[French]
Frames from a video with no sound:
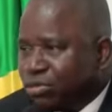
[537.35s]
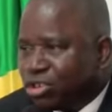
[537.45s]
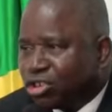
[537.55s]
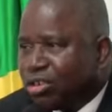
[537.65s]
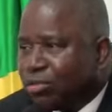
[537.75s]

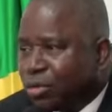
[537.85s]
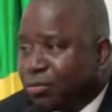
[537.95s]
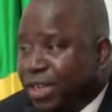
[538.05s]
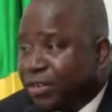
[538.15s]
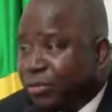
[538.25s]
chambres
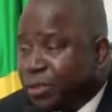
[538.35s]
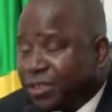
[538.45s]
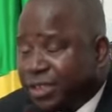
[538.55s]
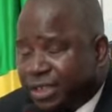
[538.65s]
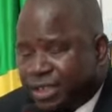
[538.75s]

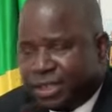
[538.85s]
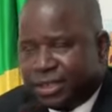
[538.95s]
parlementaires